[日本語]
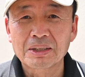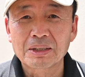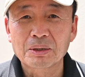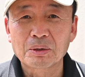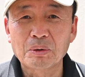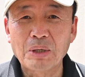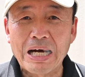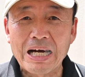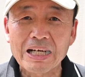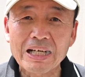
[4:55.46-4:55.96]

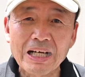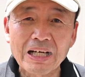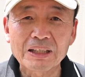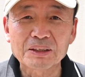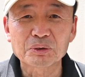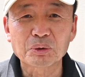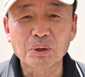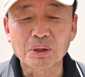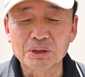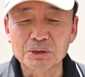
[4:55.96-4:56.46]
こうあか
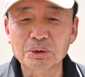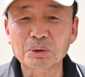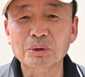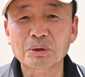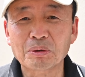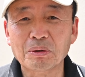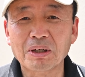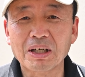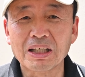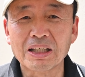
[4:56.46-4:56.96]
んとか言うん
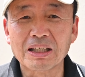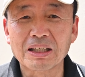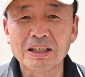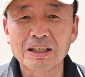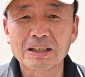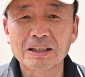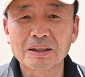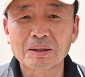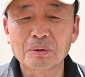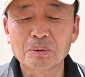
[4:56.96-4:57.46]
では
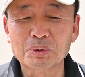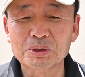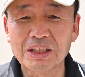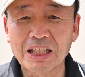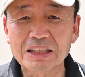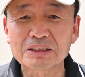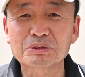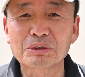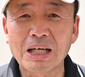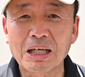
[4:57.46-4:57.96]
これ
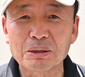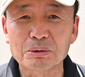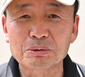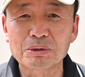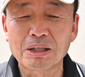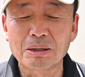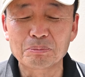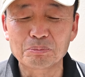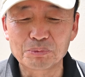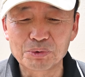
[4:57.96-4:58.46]
夏歩く
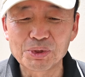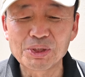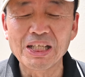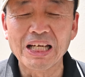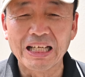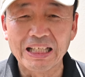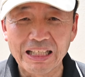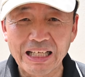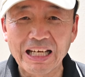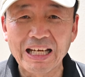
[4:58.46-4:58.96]
や無理
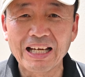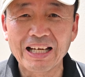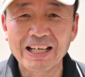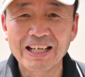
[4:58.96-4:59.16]
やね